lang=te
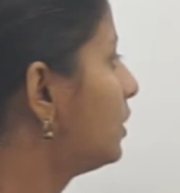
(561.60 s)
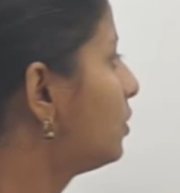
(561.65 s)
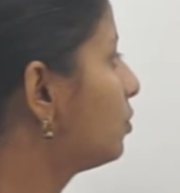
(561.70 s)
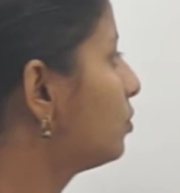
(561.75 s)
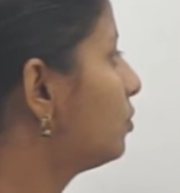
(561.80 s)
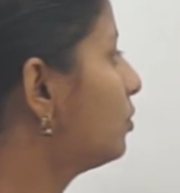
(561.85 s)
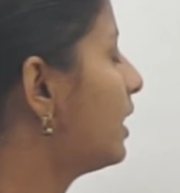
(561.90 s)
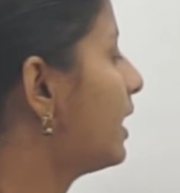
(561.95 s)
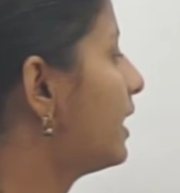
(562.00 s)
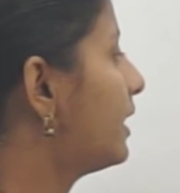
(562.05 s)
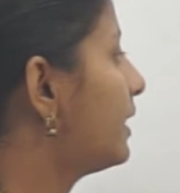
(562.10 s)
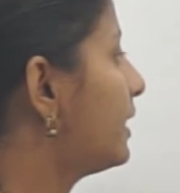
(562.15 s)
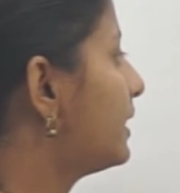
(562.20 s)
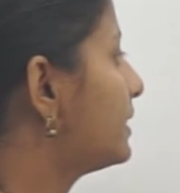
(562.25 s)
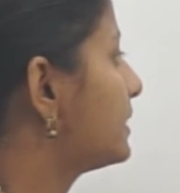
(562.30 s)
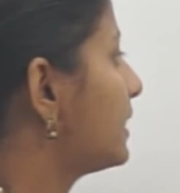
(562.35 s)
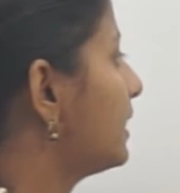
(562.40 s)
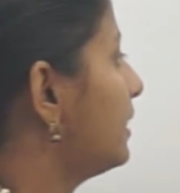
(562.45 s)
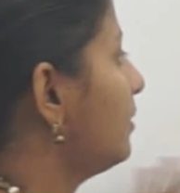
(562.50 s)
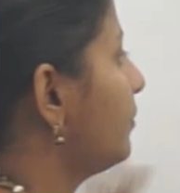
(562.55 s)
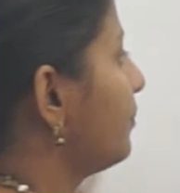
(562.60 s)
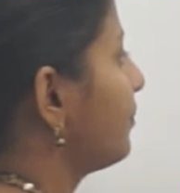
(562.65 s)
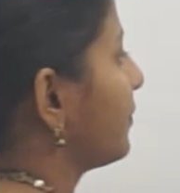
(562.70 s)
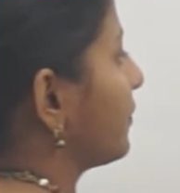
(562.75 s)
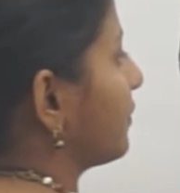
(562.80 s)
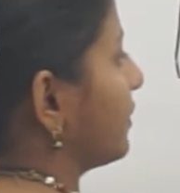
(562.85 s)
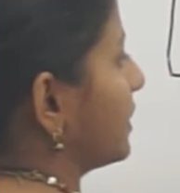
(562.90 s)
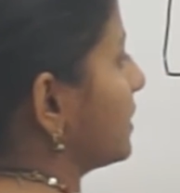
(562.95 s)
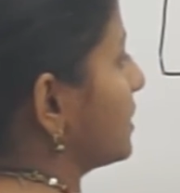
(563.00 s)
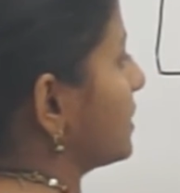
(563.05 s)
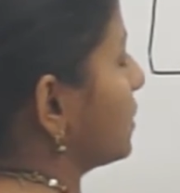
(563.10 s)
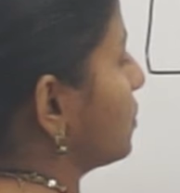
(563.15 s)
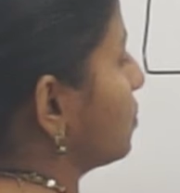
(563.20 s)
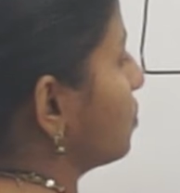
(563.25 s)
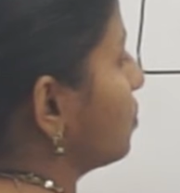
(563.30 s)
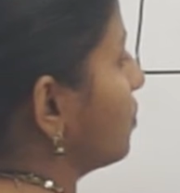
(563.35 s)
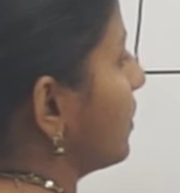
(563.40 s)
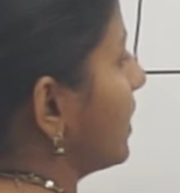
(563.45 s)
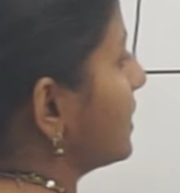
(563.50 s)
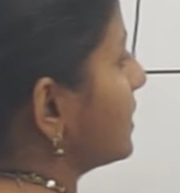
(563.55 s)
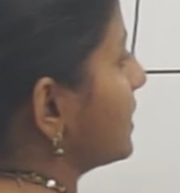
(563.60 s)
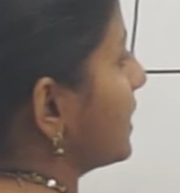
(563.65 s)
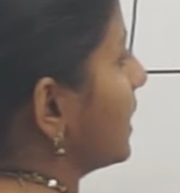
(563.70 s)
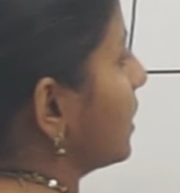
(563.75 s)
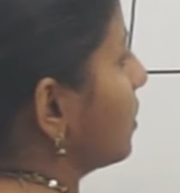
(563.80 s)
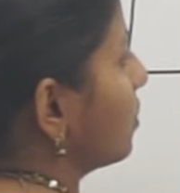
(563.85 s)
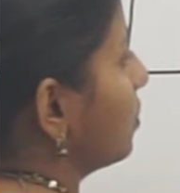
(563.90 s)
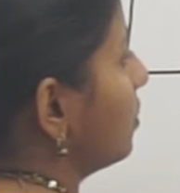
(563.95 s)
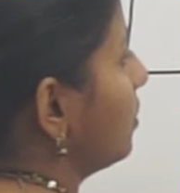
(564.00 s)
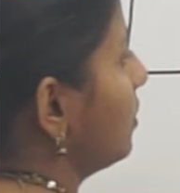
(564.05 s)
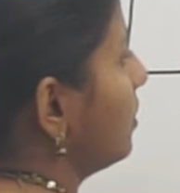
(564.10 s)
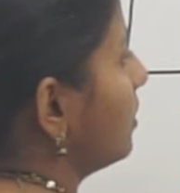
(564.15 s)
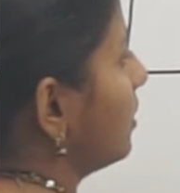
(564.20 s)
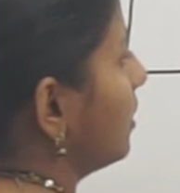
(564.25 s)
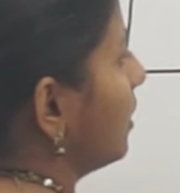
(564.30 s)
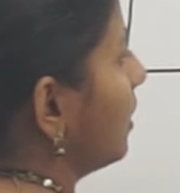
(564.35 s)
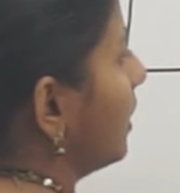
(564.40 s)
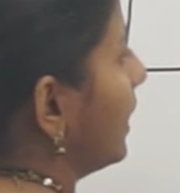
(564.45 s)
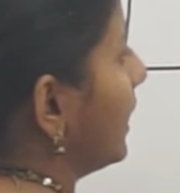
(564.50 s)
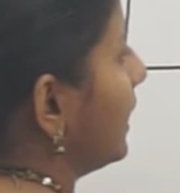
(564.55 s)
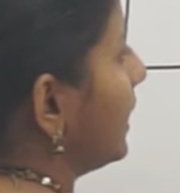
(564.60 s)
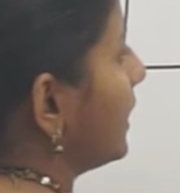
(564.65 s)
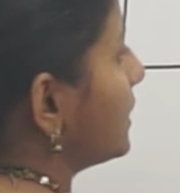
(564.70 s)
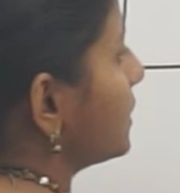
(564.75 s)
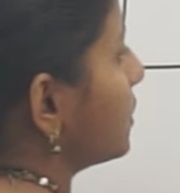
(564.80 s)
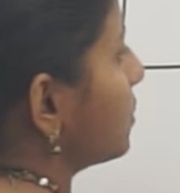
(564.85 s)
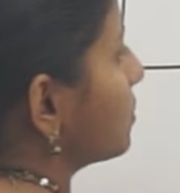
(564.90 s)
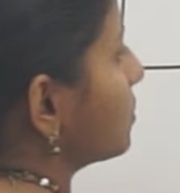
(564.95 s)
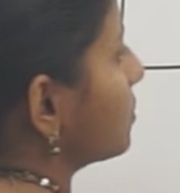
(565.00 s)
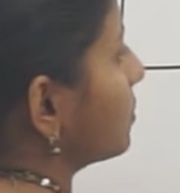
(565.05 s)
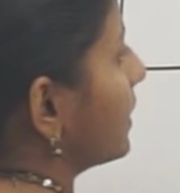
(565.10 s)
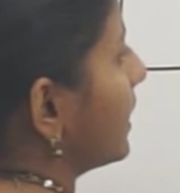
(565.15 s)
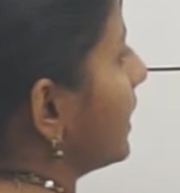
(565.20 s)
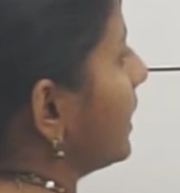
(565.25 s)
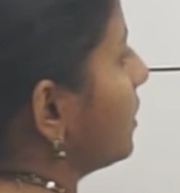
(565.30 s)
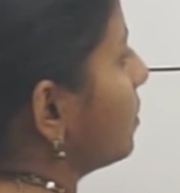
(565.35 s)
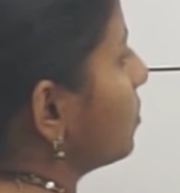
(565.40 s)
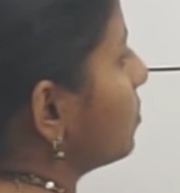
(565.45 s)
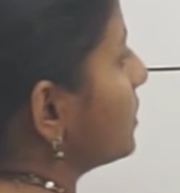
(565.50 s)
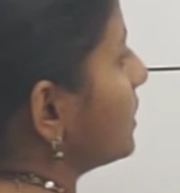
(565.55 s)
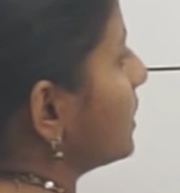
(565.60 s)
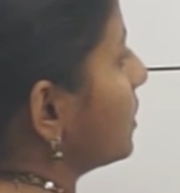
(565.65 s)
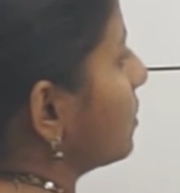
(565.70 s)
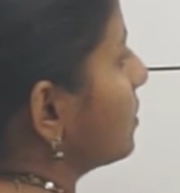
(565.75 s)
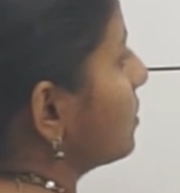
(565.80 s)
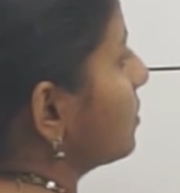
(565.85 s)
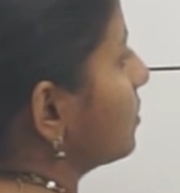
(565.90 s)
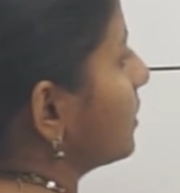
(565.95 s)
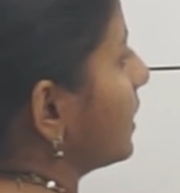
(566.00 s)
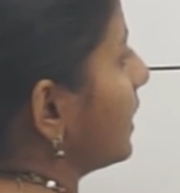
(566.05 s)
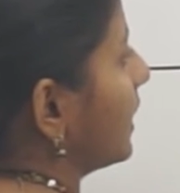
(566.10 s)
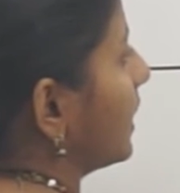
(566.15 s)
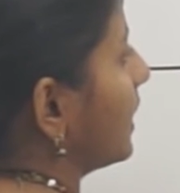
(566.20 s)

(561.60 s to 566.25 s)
టూ హండ్రెడ్సా ఫస్ట్ టూ వన్ జా టూ ఎన్ని జీరోస్ ఉన్నాయి టూ జీరోస్ ఉన్నాయి